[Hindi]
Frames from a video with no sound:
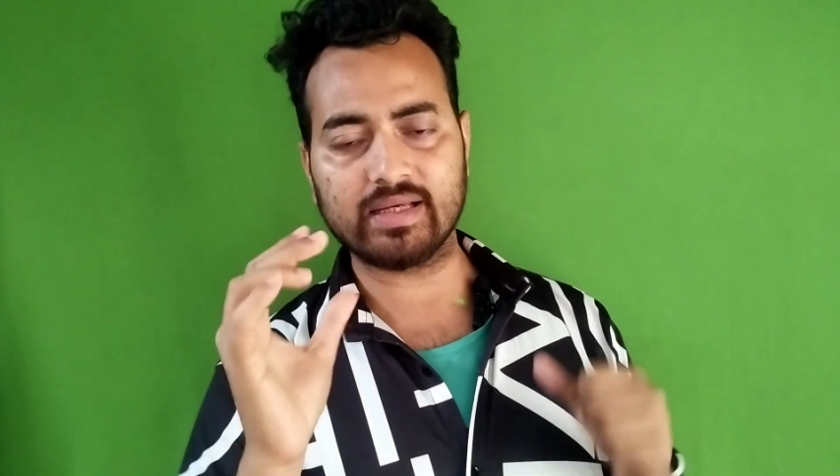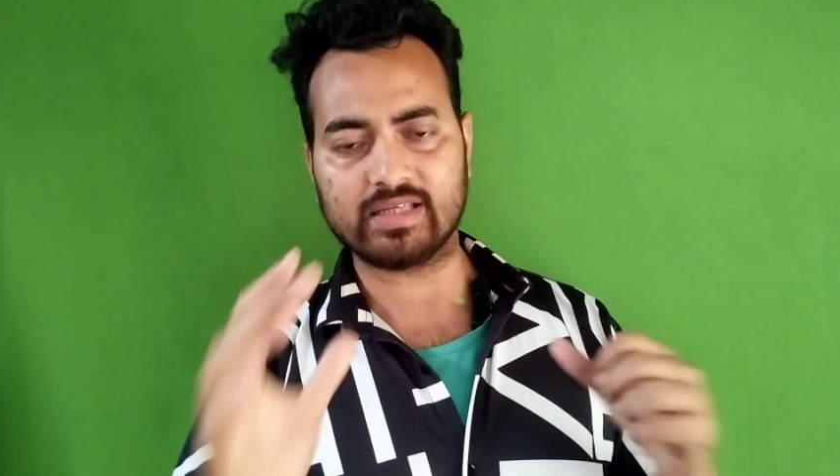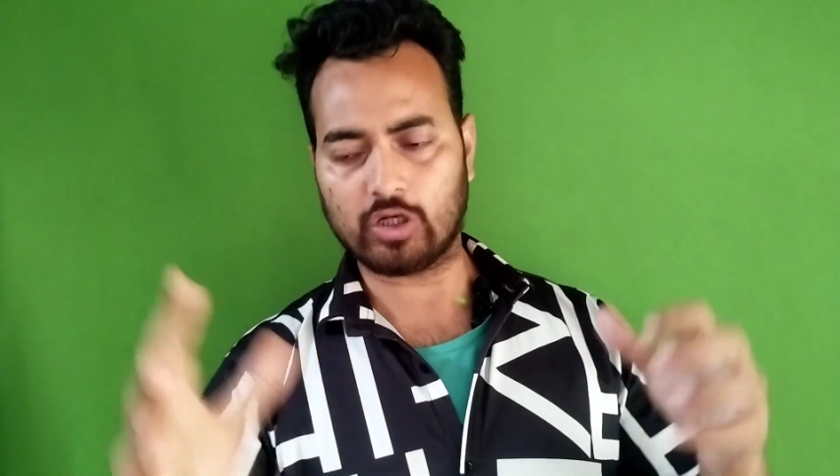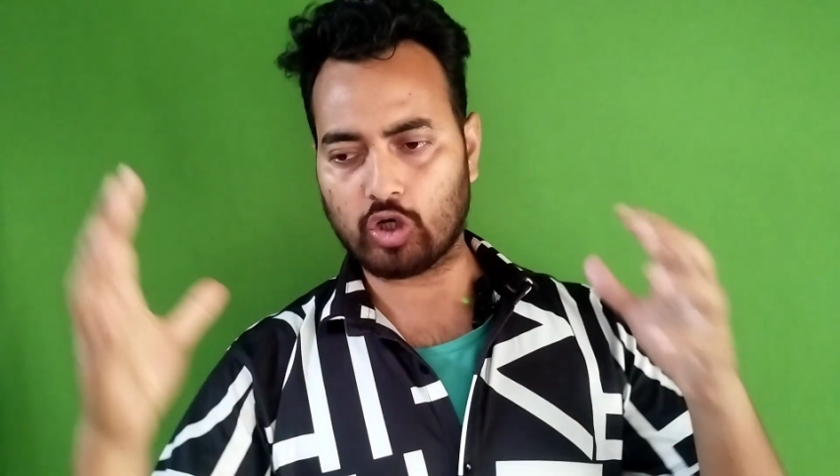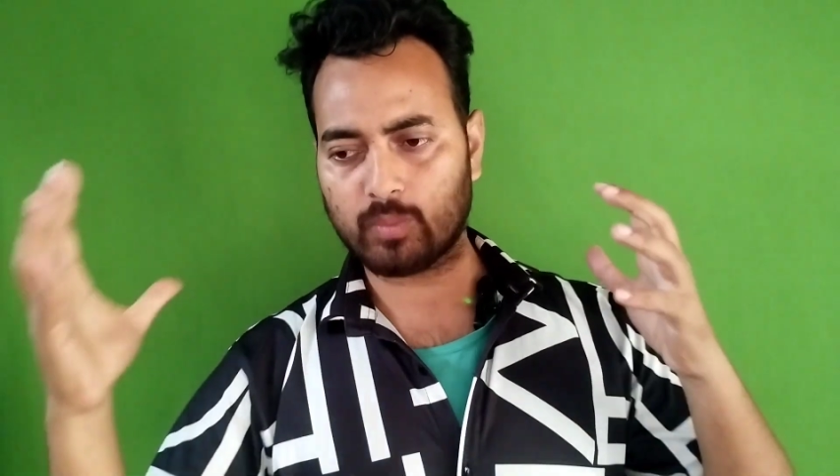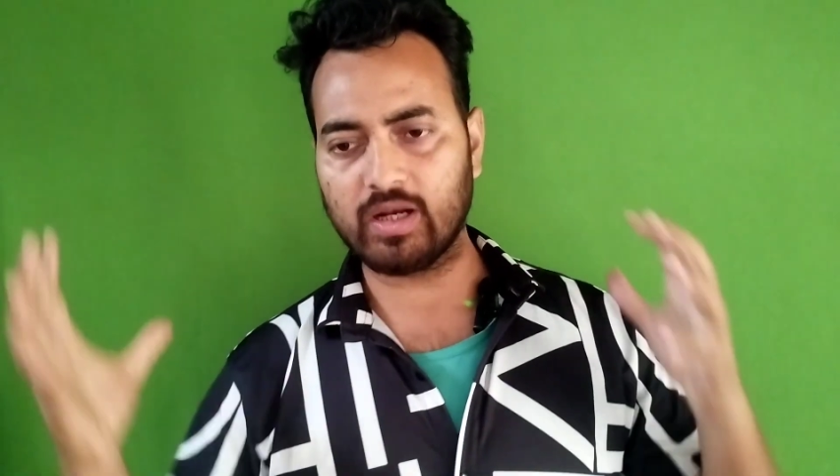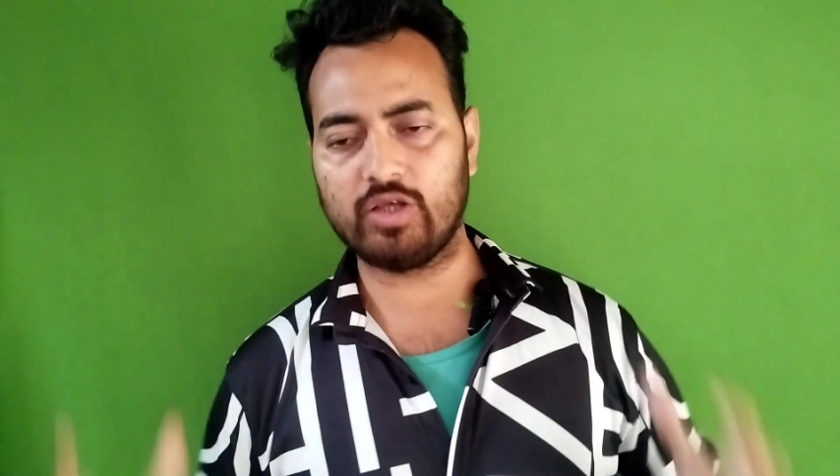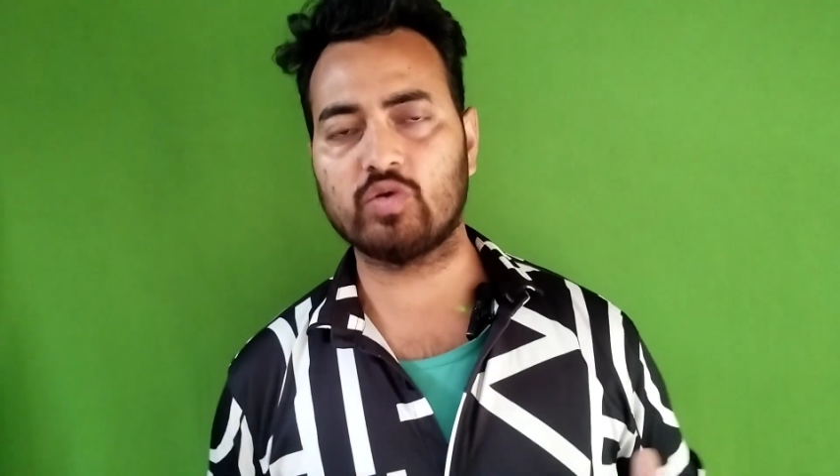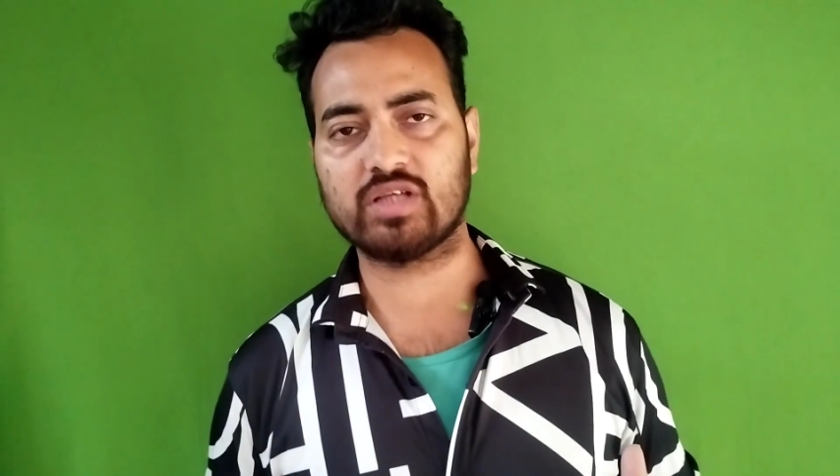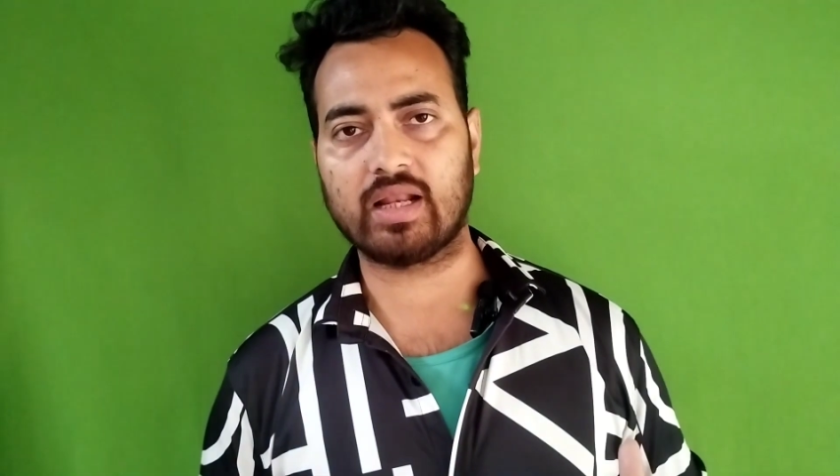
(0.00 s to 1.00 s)
जैसे
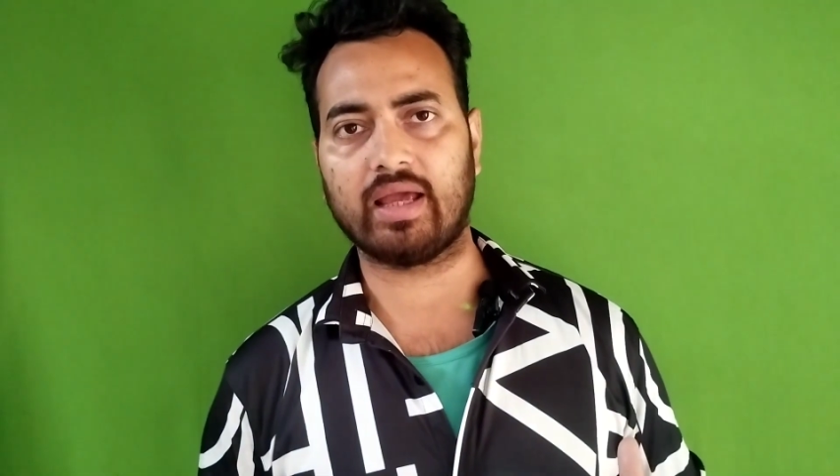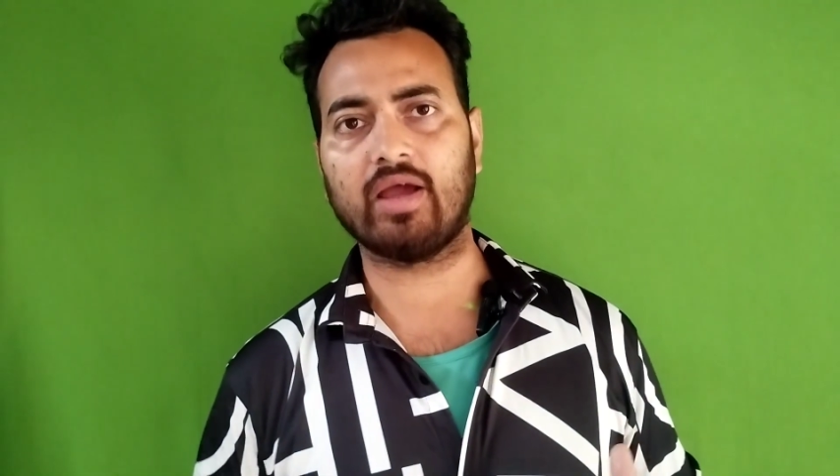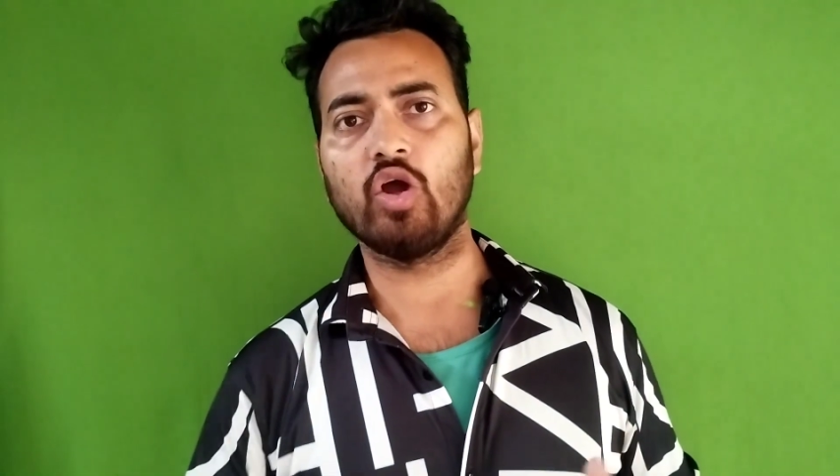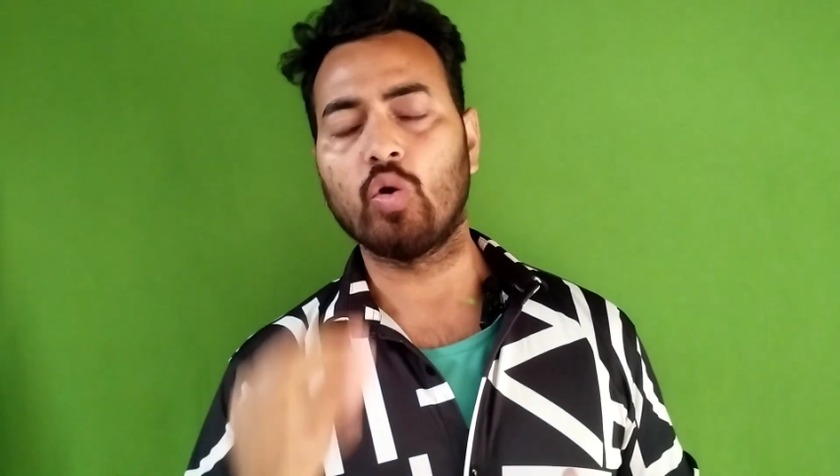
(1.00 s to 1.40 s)
नॉर्मल यूजर यूजर है